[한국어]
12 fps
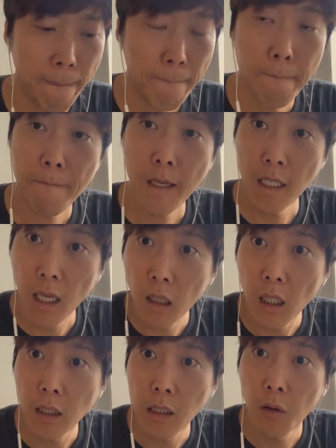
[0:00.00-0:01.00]
이해가
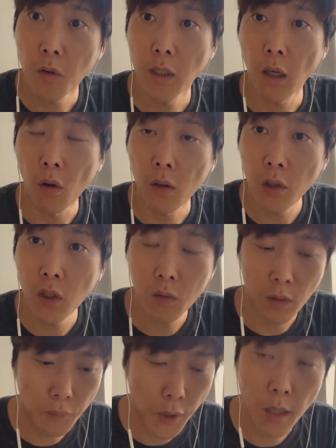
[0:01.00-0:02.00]
되시나요? 제가 어떤 식으로 지금
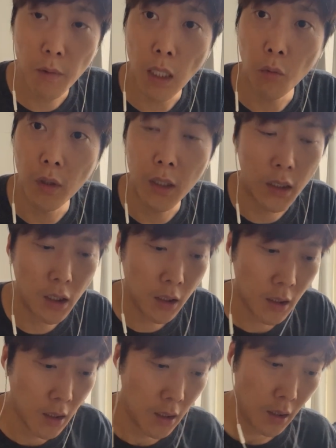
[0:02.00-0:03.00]
프레임을 잡고 있는지.
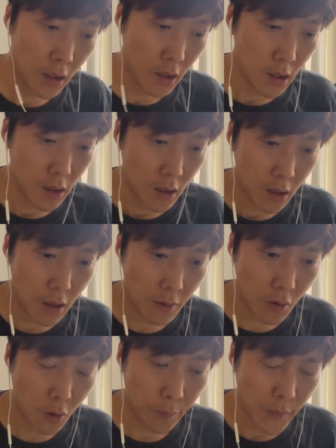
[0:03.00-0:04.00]
그래서
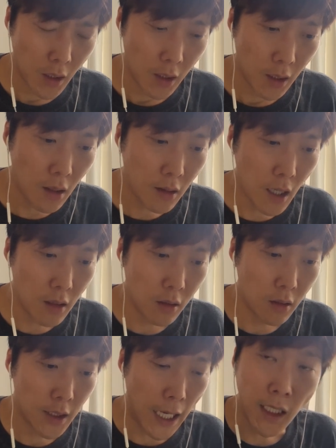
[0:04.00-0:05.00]
일단은
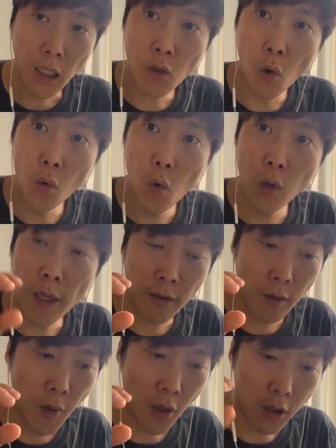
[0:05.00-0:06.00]
자기가 전공을 했으면
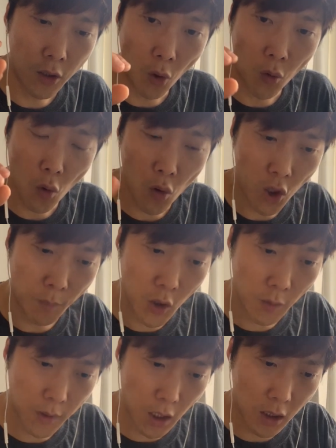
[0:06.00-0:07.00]
그 전공을 점점
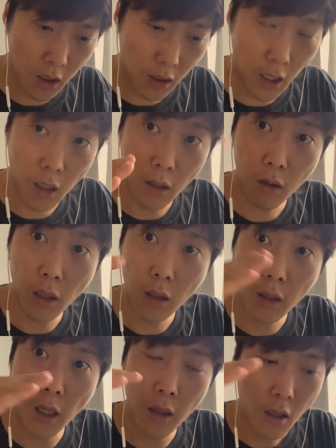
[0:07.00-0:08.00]
이렇게 이렇게 이렇게,
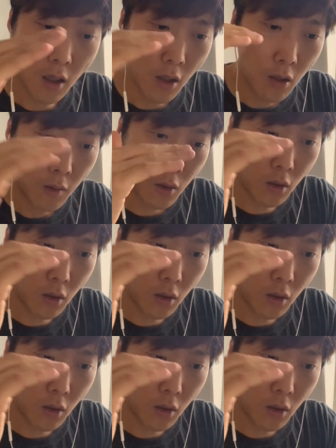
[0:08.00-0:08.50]
이렇게